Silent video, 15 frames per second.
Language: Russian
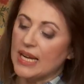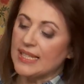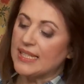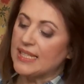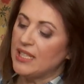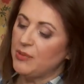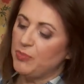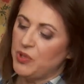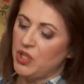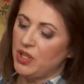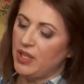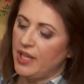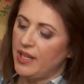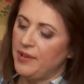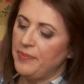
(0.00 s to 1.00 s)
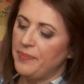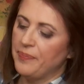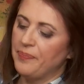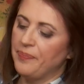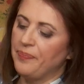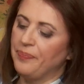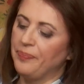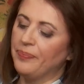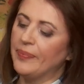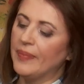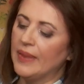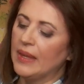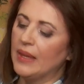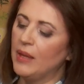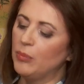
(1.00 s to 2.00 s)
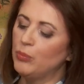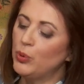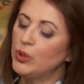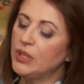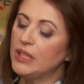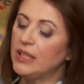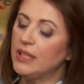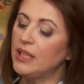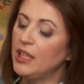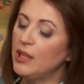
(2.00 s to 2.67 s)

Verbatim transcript: рассыпчатое, будет